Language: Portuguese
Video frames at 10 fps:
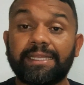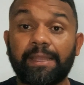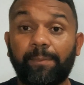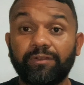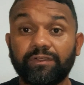
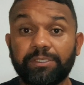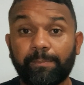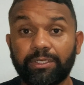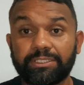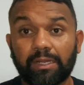Depois você
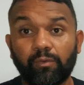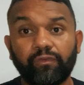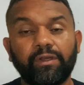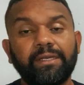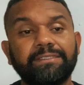pode estar tá
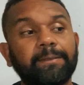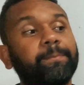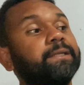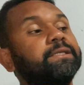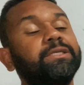conferindo nessa
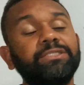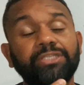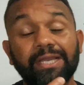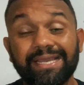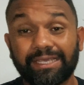
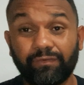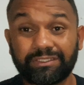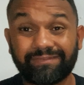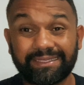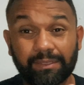playlist que
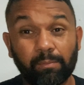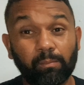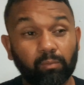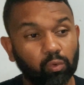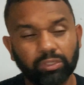você vai ter um
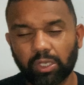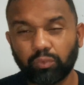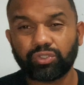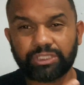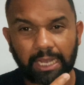
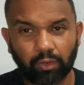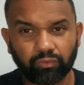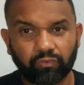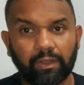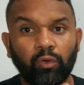conteúdo de
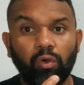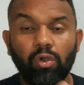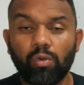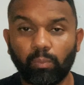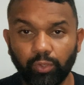alto
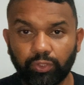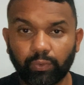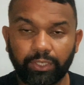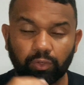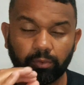valor, muito
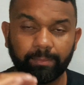rico